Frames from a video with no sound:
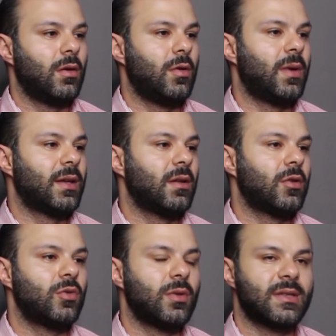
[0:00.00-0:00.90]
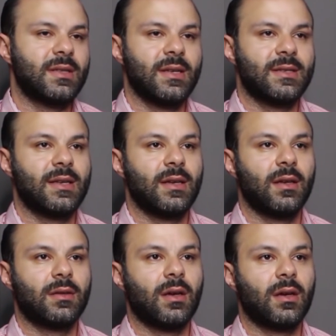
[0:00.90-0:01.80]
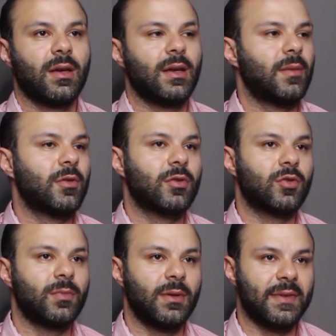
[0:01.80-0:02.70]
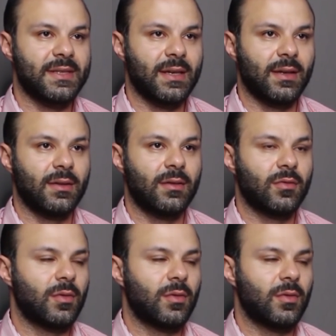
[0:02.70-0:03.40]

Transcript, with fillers: بعض القوى السياسية لا تقرأ إلا بكتب الفساد